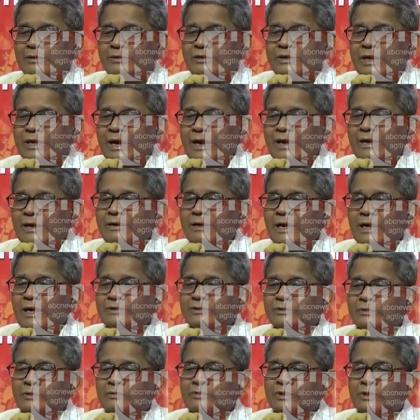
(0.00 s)
সেই
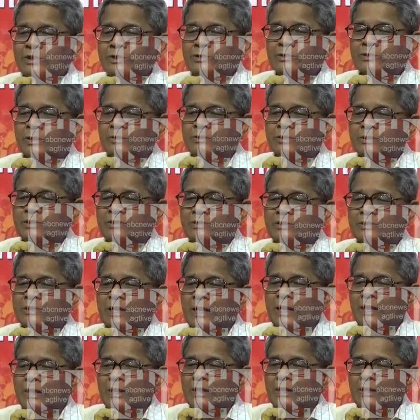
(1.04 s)
রাজনৈতিক
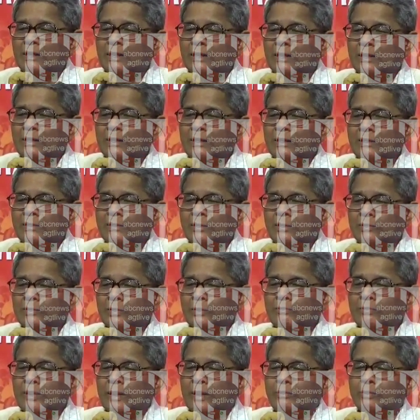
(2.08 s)
সদিচ্ছা
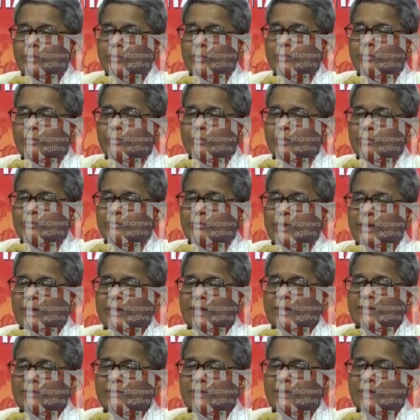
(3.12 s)
রতনবাবুর মুখ
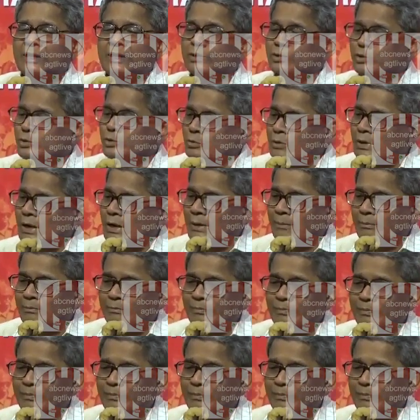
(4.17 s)
থেকে যেটা শুনলাম